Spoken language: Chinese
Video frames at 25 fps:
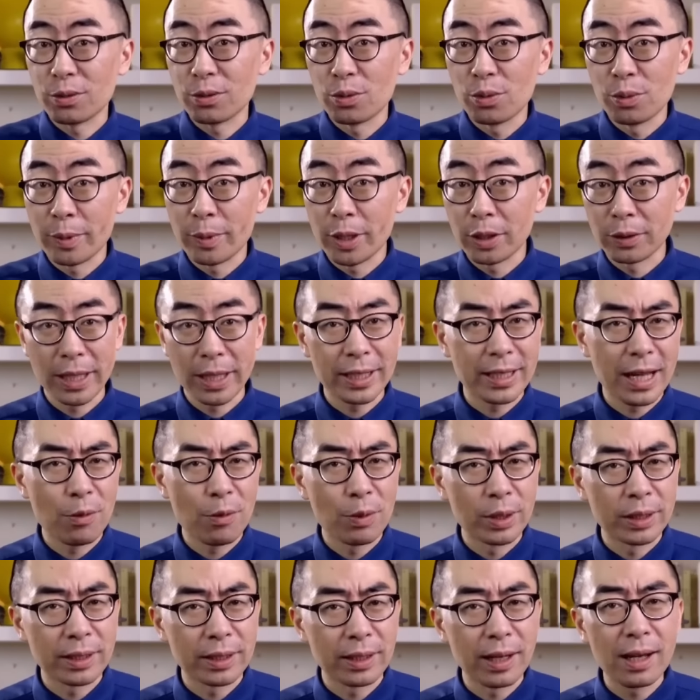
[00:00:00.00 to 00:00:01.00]
似乎没有太大
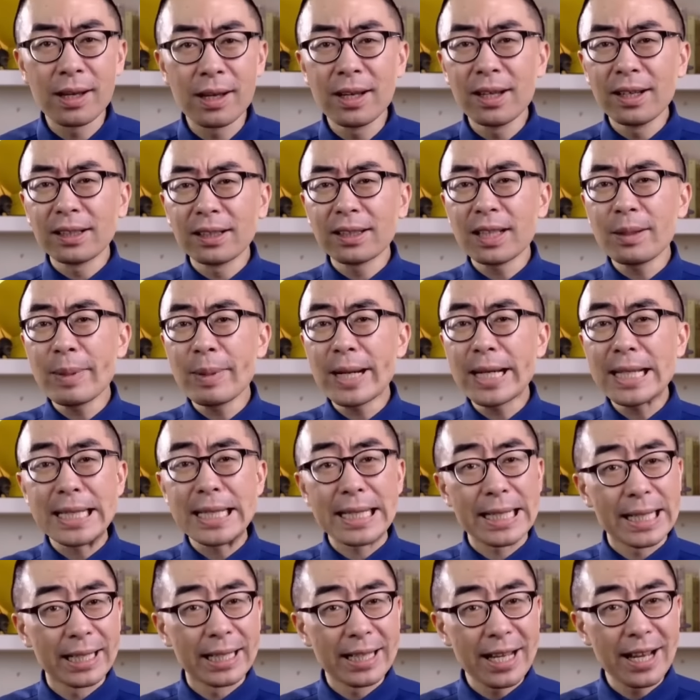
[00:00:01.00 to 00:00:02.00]
问题了。那么
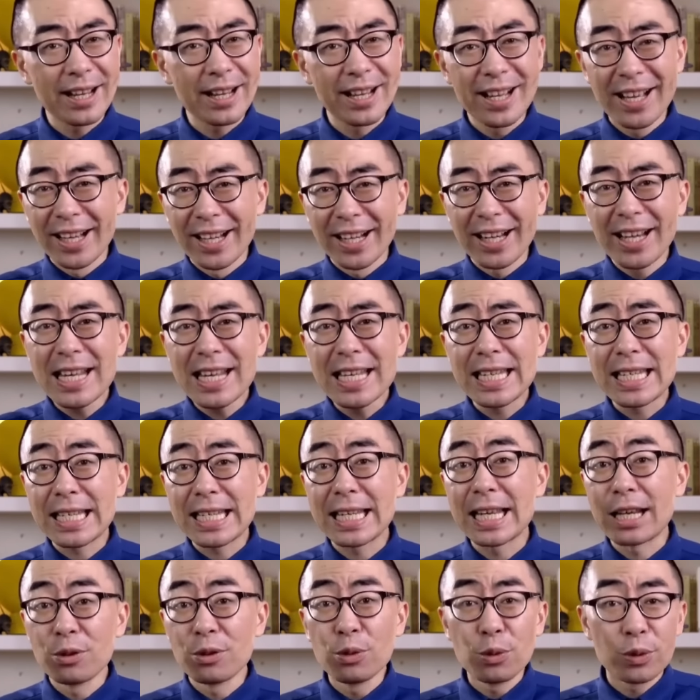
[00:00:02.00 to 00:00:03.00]
写呢？可以
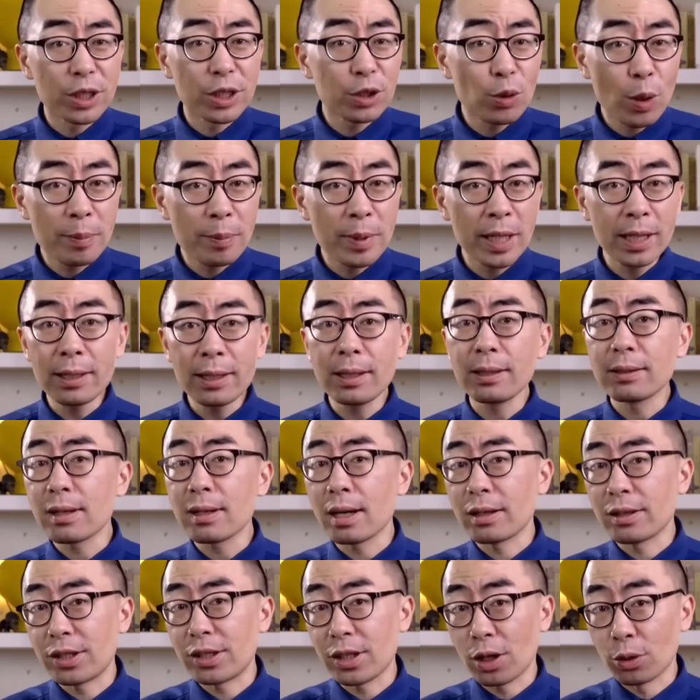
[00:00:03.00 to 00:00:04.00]
写入一段命令，
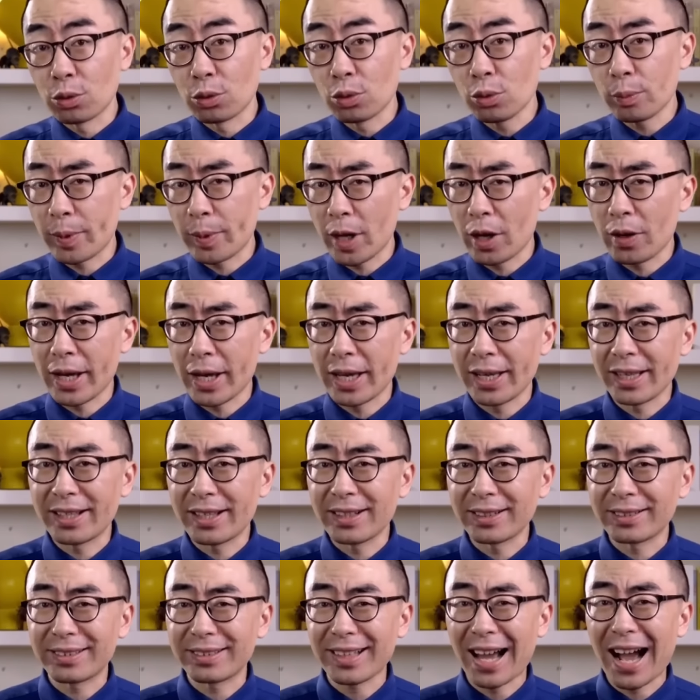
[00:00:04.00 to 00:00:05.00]
让小猪表演一
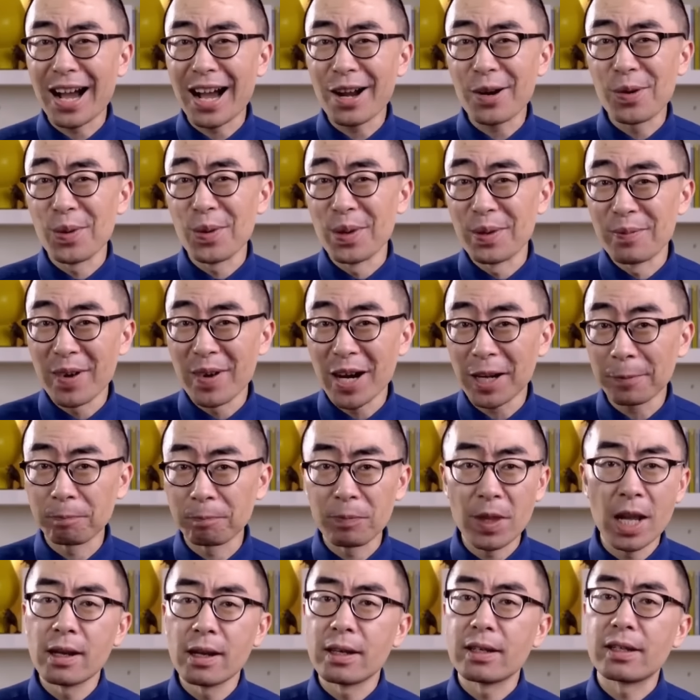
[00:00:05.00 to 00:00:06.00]
个打滚吗？
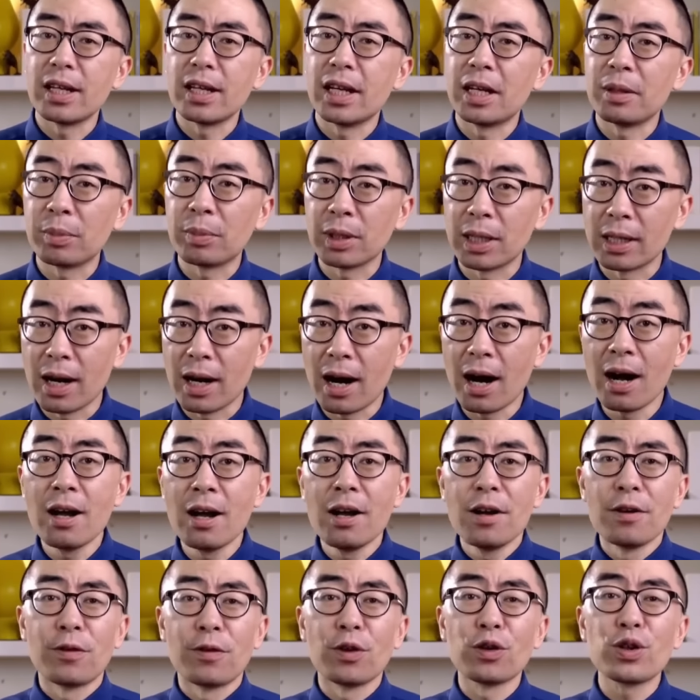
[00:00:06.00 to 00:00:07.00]
显然不能啊，
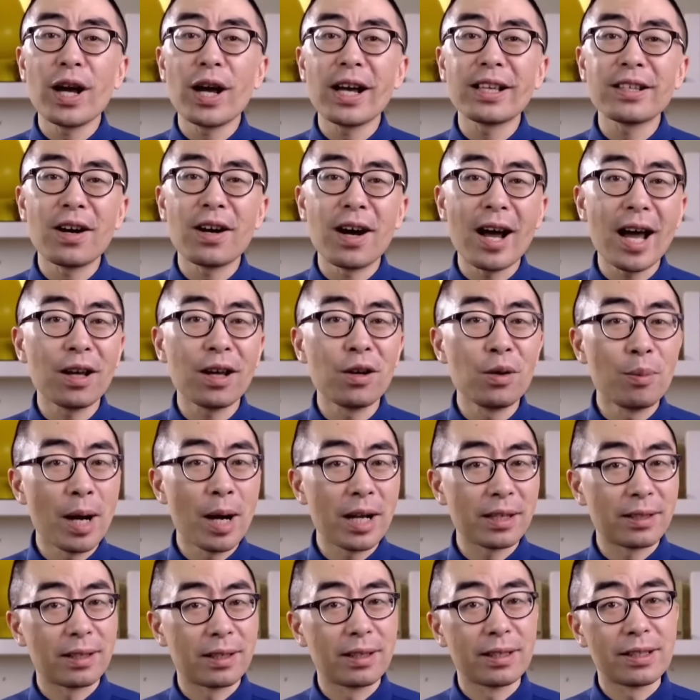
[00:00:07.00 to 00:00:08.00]
否则按照
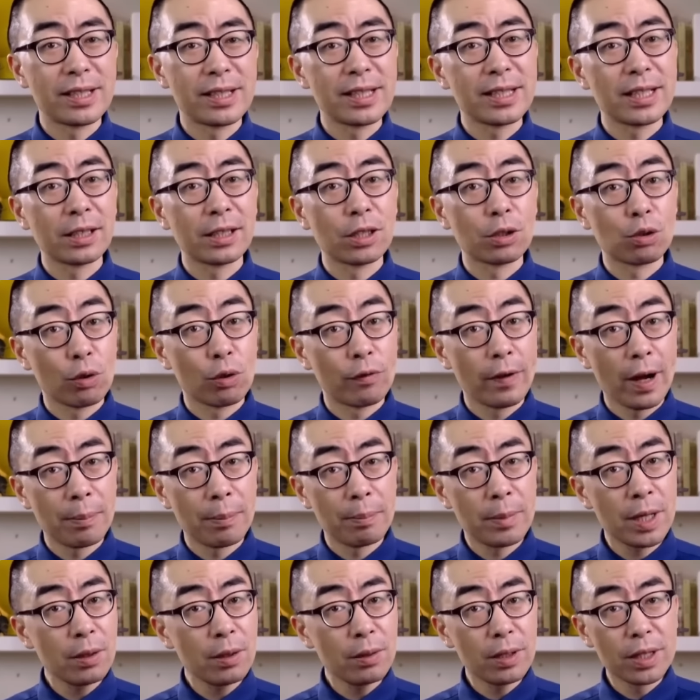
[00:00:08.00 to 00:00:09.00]
Elon Musk 激进的做法，
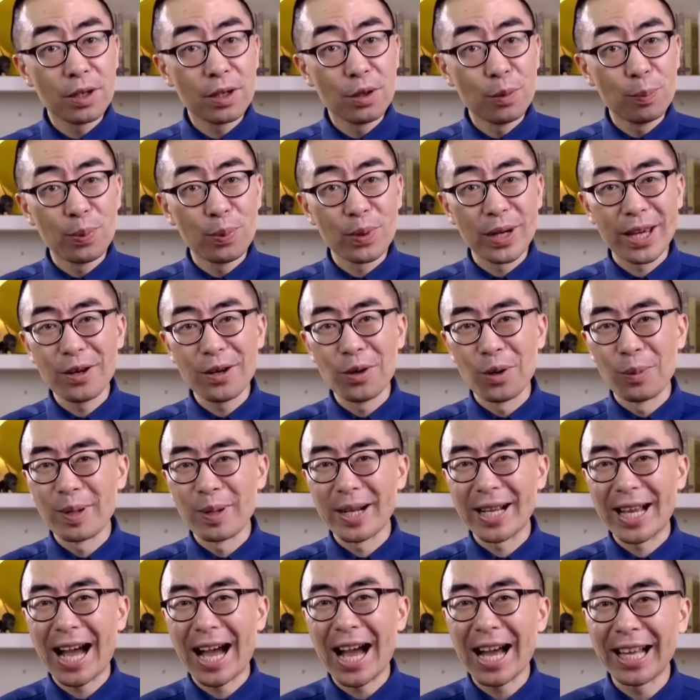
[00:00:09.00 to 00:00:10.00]
没有理由不给我
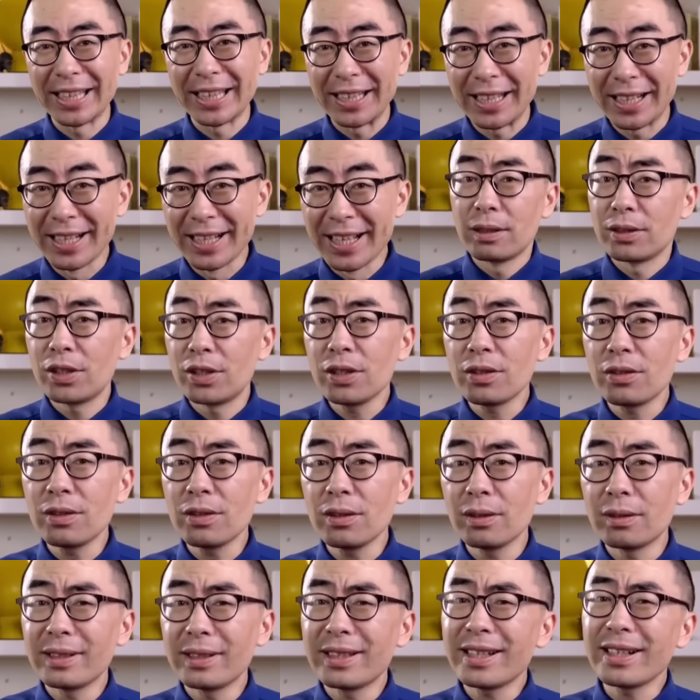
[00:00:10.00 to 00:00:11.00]
们看的。其
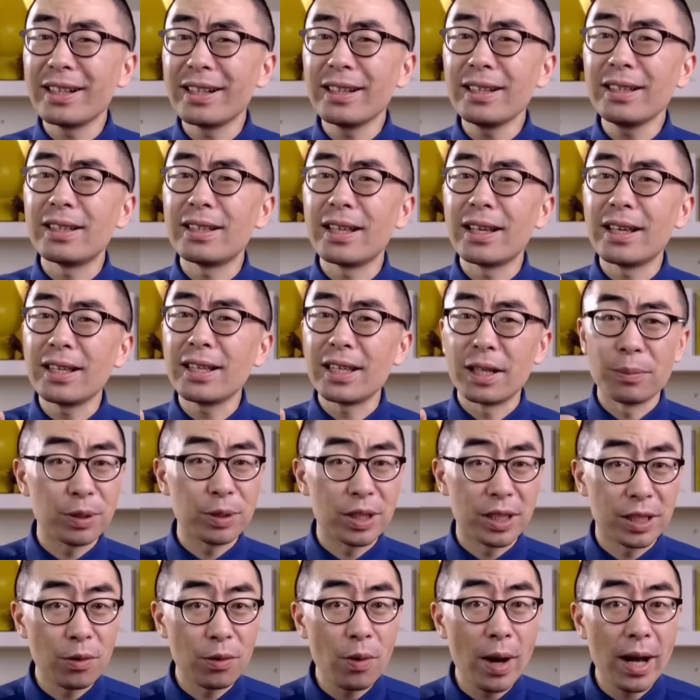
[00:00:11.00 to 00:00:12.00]
实这个一点也不
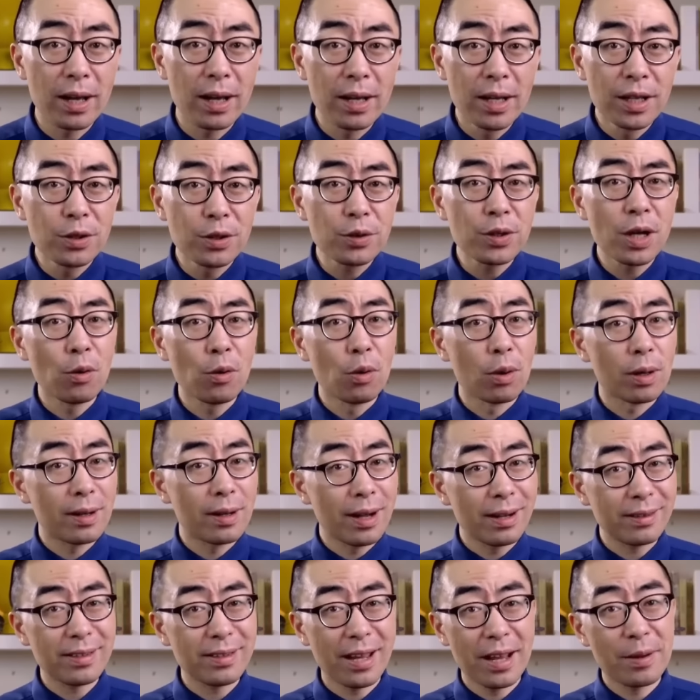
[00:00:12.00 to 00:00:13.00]
奇怪，就像我
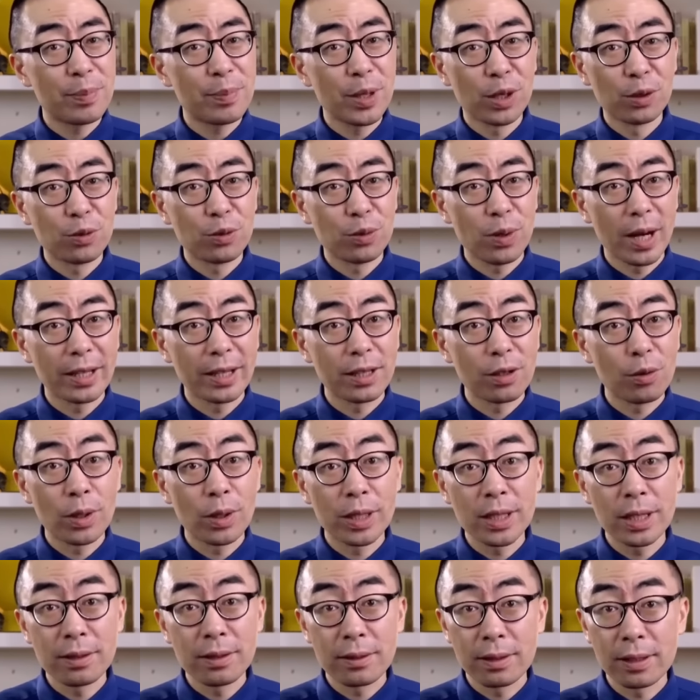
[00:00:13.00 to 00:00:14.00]
刚才标出来的
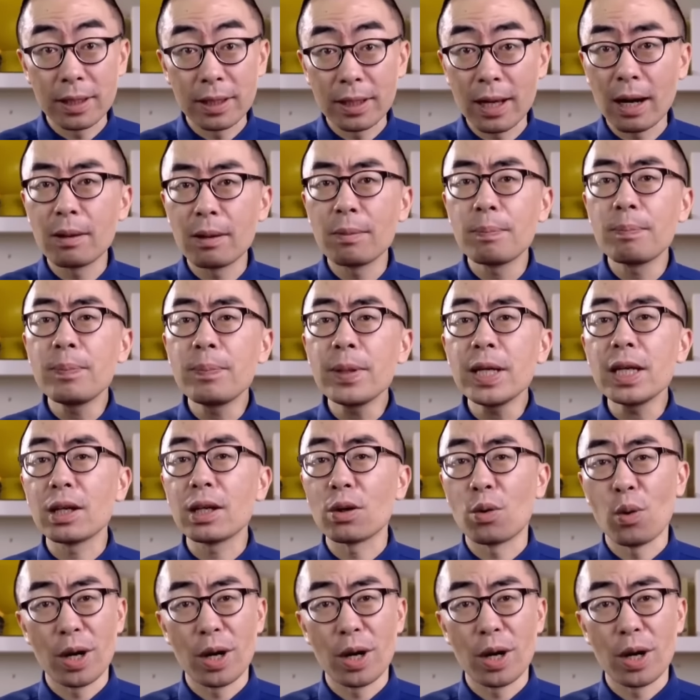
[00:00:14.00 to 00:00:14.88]
关键词一样，闭